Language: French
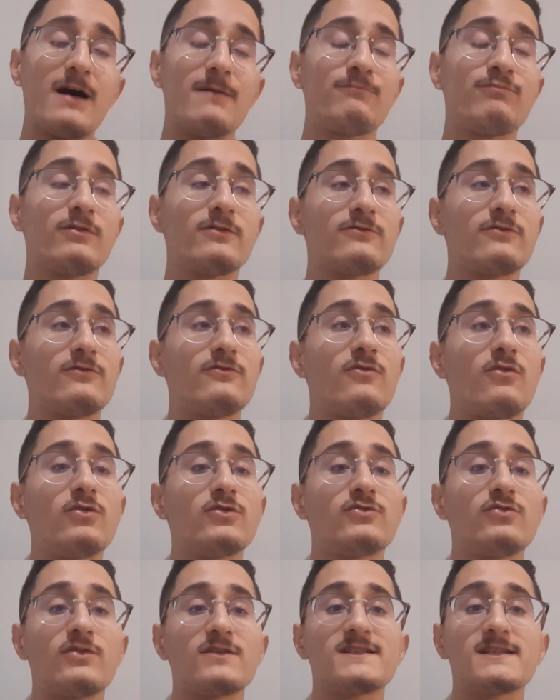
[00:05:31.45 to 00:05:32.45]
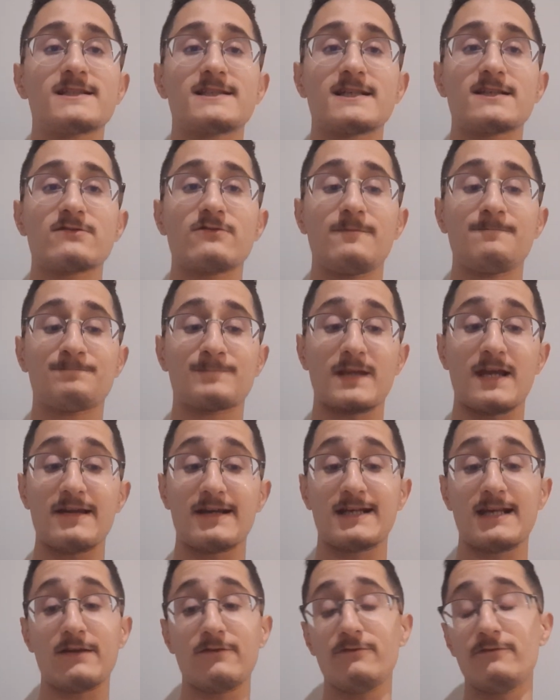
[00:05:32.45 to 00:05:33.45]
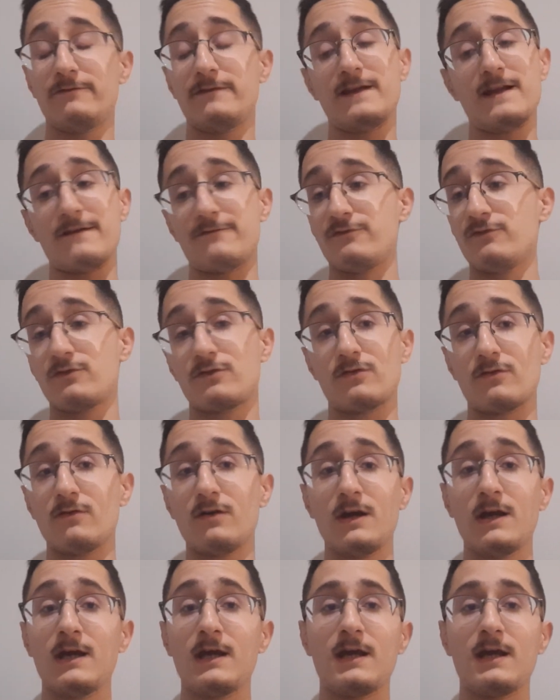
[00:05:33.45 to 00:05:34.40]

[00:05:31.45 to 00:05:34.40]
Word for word: un point de non-retour cette saison avec la Juve. Il a vu que